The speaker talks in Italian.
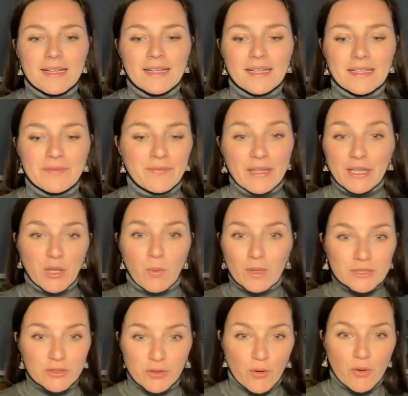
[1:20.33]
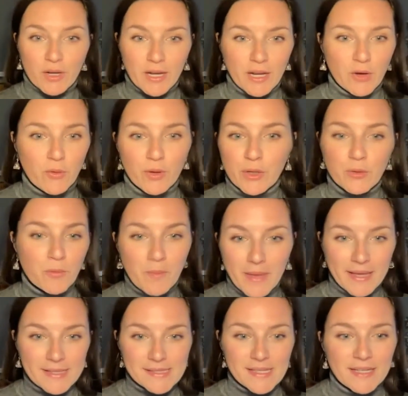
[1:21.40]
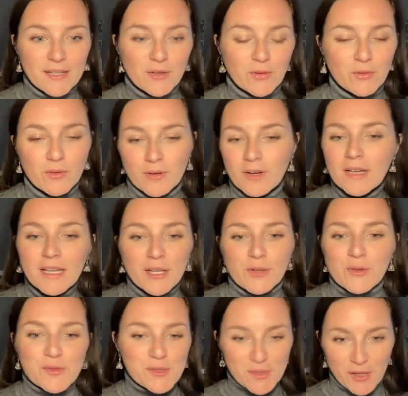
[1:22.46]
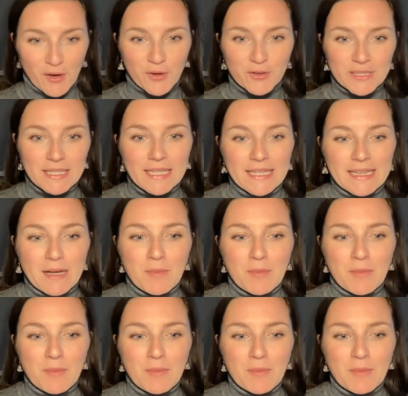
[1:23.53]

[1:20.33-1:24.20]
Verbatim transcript: eh, in 24 ore o in un mese o in uno schiocco di dita,